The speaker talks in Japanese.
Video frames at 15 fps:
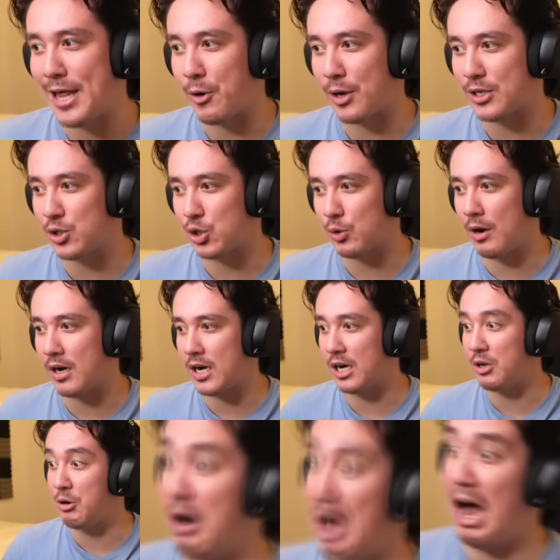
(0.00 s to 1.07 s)
なのかちょっとわか
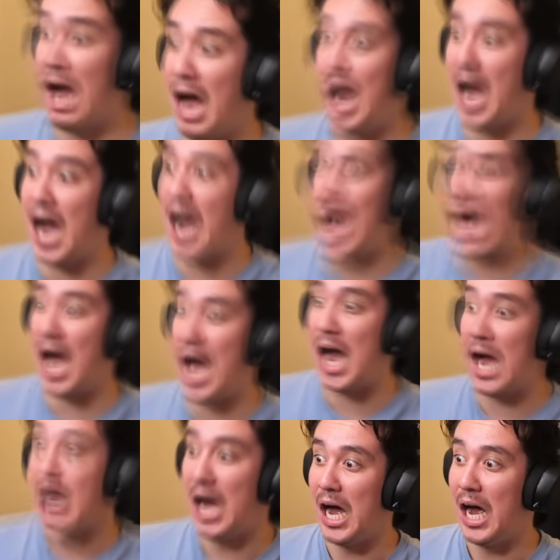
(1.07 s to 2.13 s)
らないう
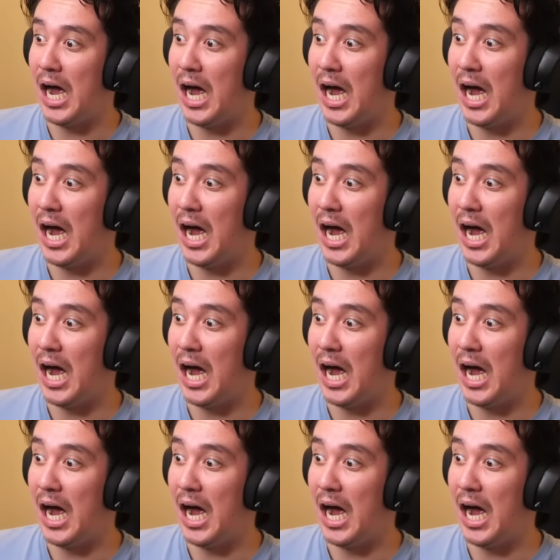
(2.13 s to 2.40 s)
わ